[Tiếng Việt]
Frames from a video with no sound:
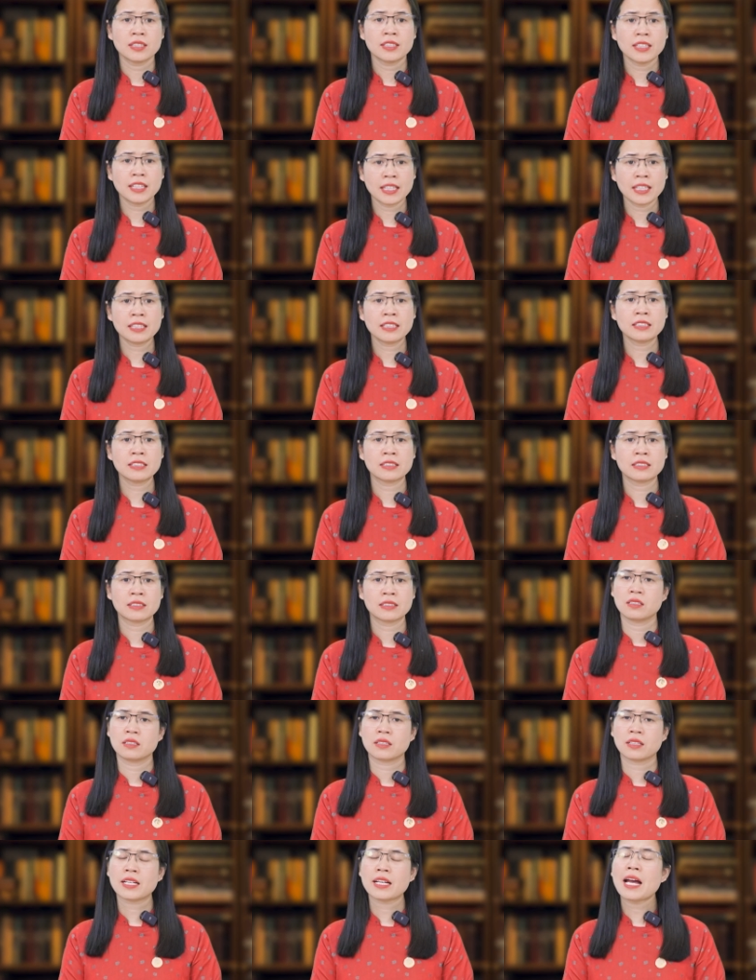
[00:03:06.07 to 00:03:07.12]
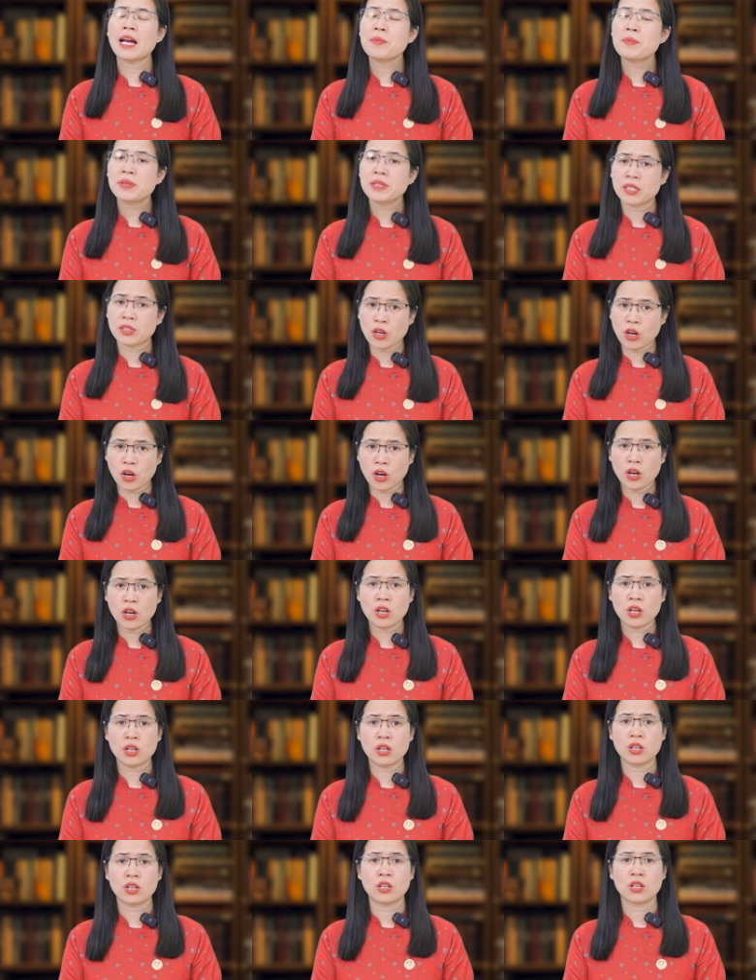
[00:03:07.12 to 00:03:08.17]
nên cái áp lực đó
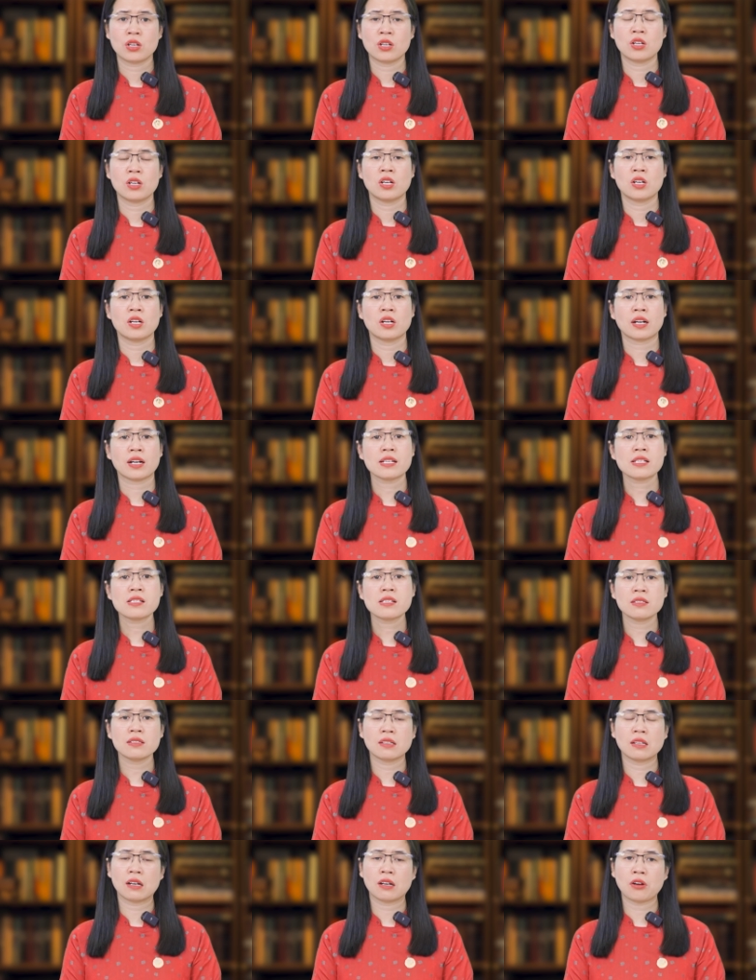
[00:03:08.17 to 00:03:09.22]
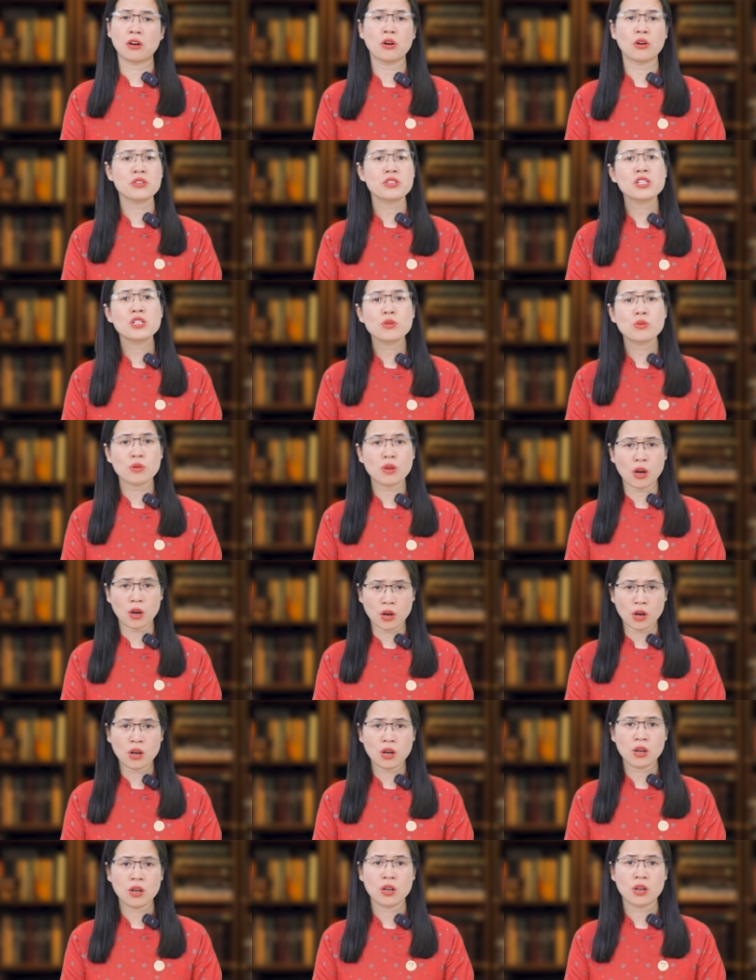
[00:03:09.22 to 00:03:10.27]
cái sự ờ, khó chịu
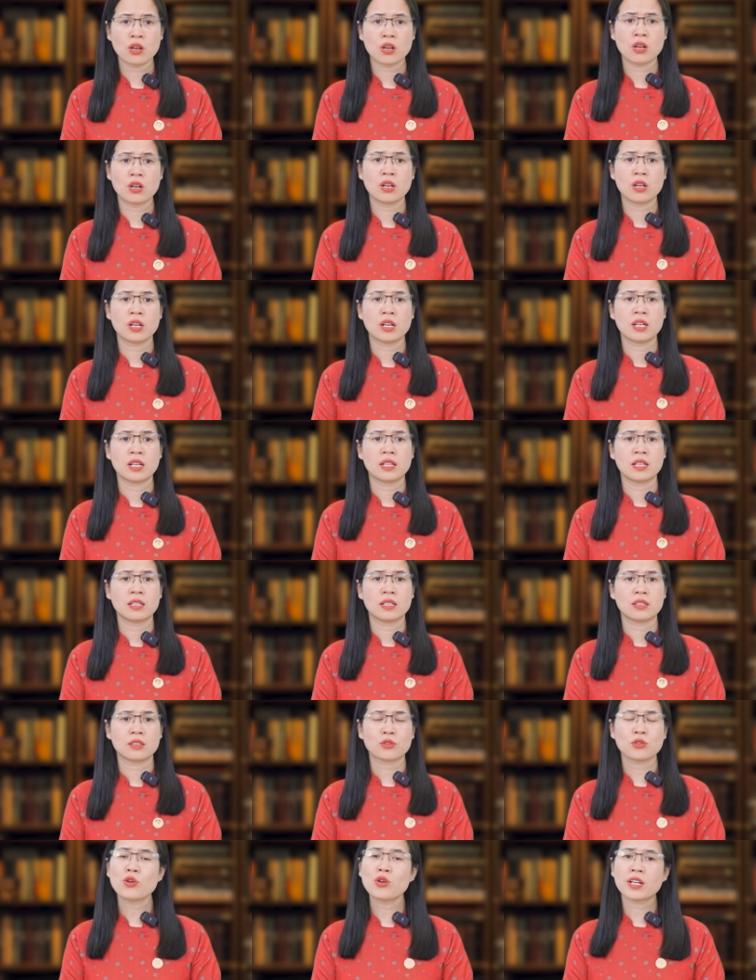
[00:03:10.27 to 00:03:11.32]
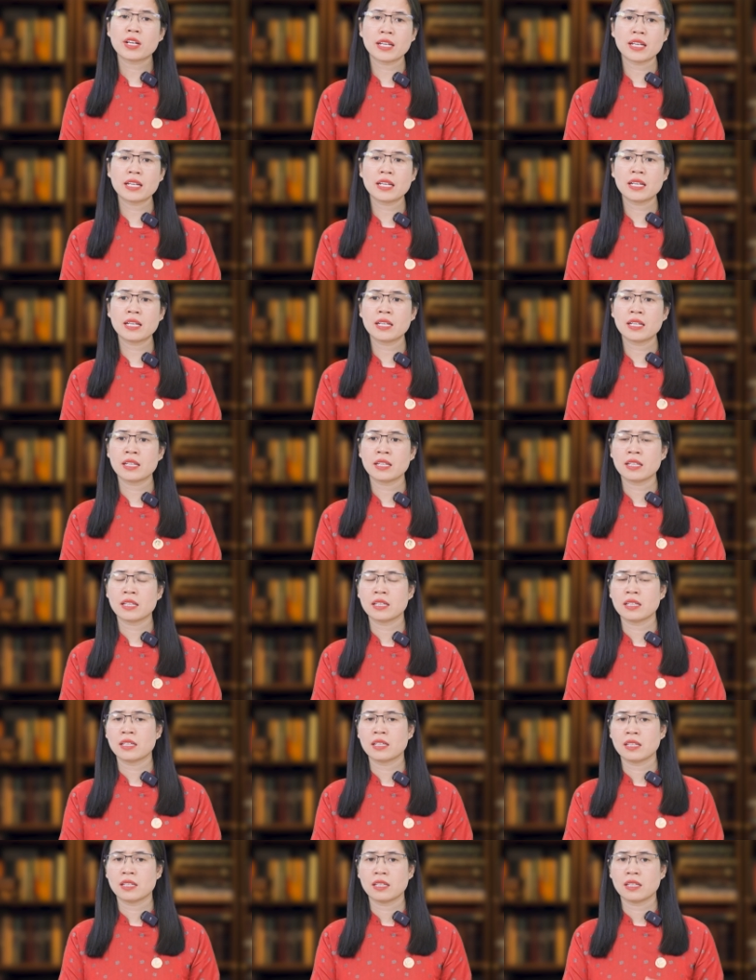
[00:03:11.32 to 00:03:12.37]
đó đôi khi
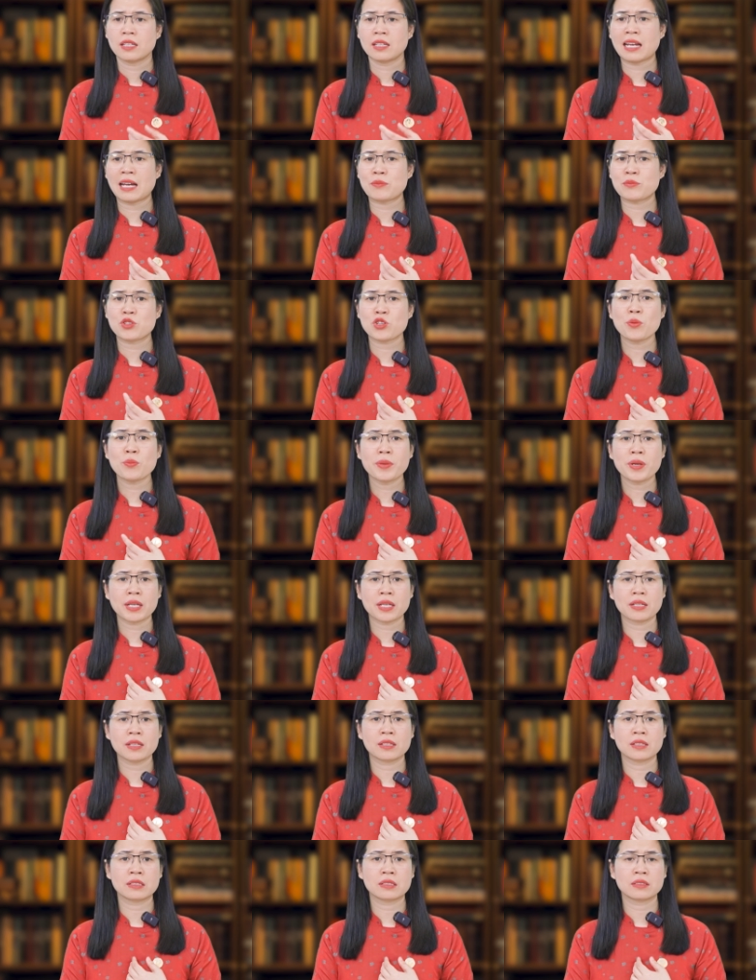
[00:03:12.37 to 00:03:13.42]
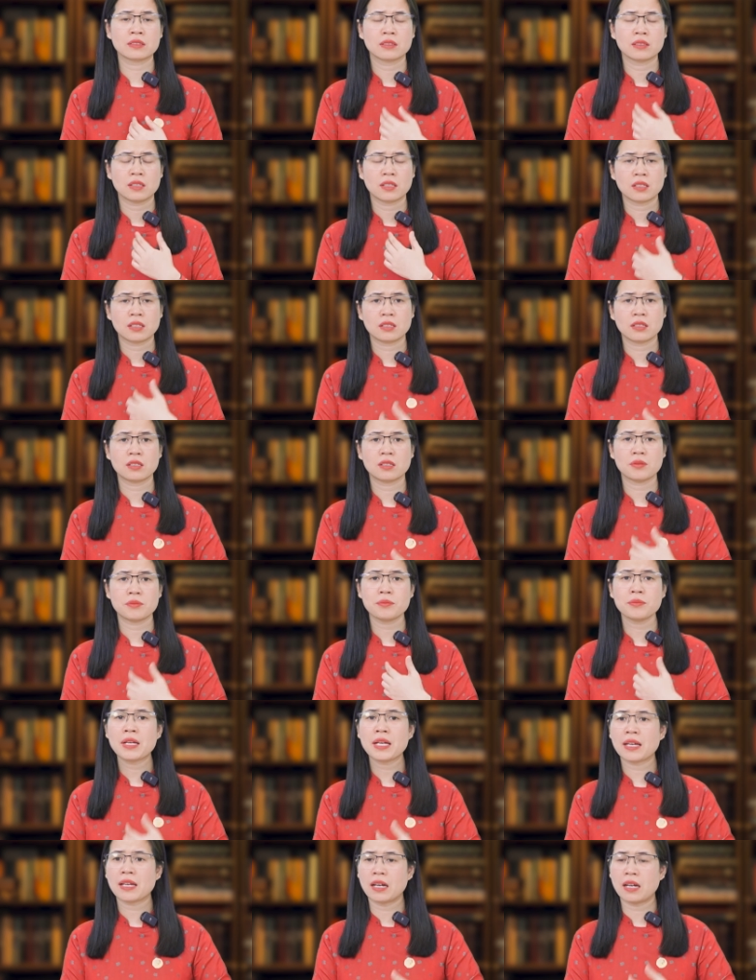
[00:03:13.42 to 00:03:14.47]
làm cho mình
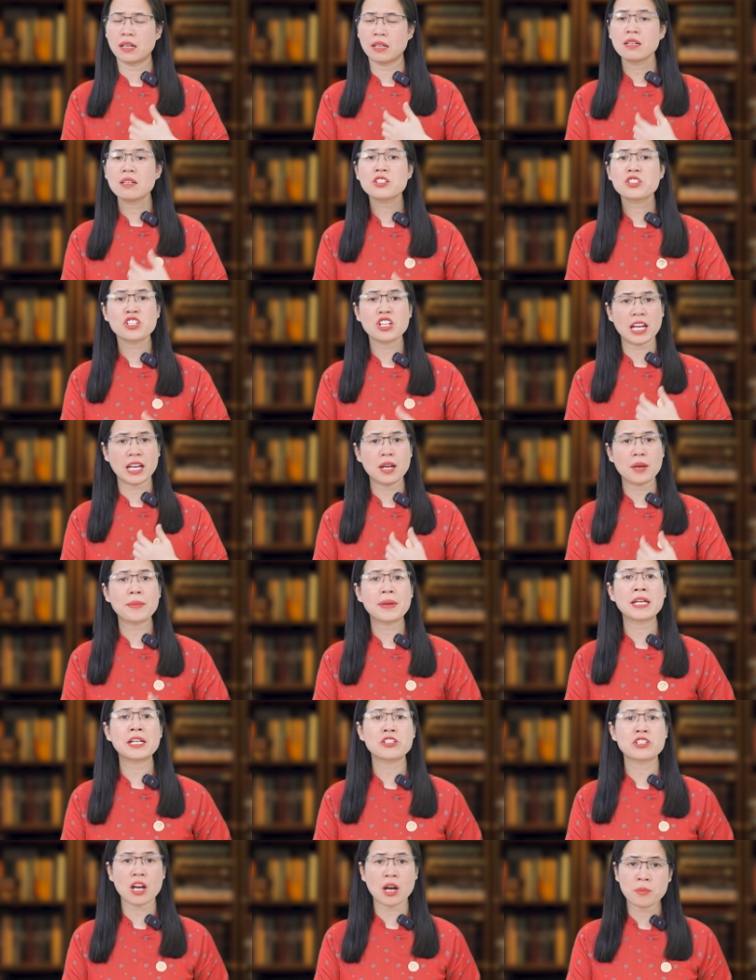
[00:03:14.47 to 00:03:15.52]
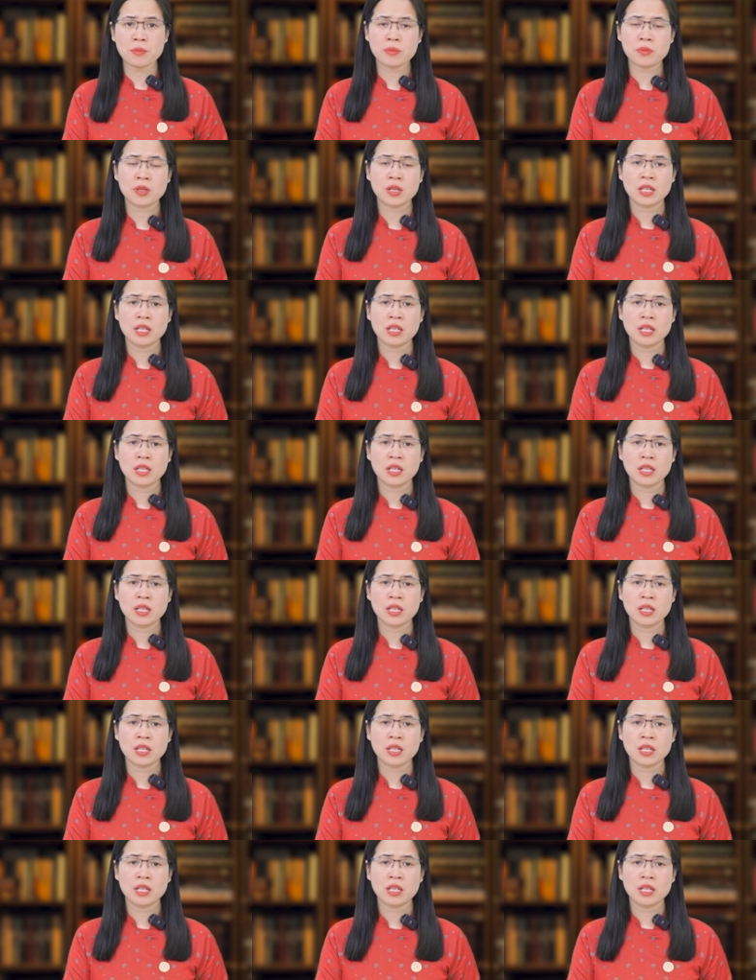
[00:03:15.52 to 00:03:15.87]
bị ờ, ức chế ở bên trong